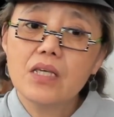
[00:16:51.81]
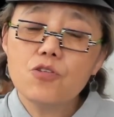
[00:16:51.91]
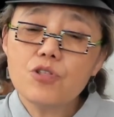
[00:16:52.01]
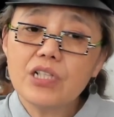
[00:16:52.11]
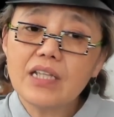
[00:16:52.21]

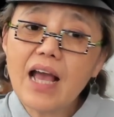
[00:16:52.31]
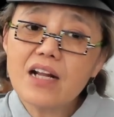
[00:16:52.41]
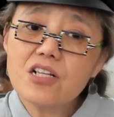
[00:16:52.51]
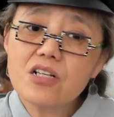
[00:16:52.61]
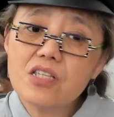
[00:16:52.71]
就是它
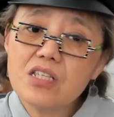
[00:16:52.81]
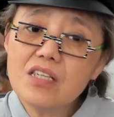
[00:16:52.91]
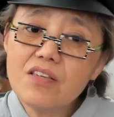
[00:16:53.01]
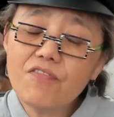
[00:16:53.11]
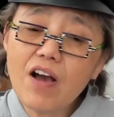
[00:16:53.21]
是
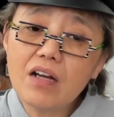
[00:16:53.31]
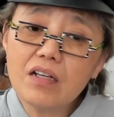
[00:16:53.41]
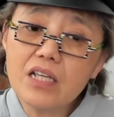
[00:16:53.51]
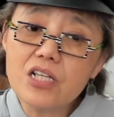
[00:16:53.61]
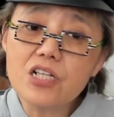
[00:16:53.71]
西方历